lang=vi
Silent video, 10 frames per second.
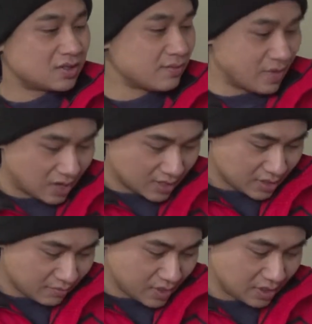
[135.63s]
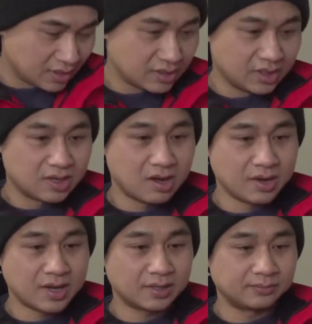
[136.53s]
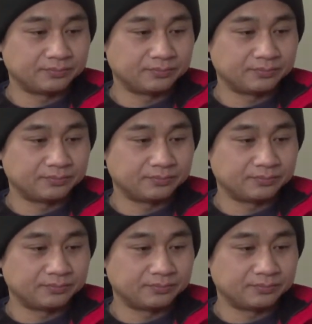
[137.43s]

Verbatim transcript: sẽ mở ra cho mười người coi ha